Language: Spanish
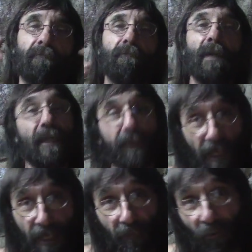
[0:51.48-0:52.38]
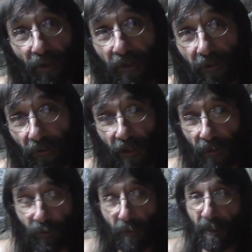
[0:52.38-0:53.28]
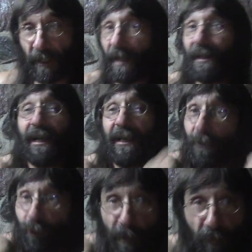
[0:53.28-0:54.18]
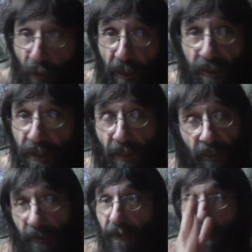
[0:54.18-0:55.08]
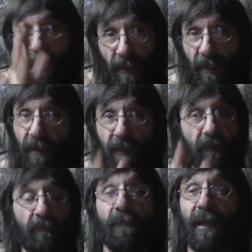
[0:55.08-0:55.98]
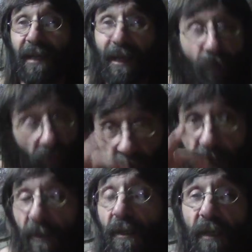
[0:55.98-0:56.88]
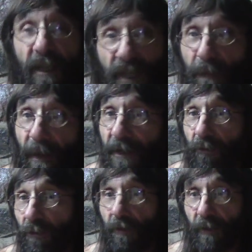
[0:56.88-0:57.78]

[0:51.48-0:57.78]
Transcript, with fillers: militar, por decirlo de alguna manera, de la que no te puedes salir. Tienes que ir marcando ese paso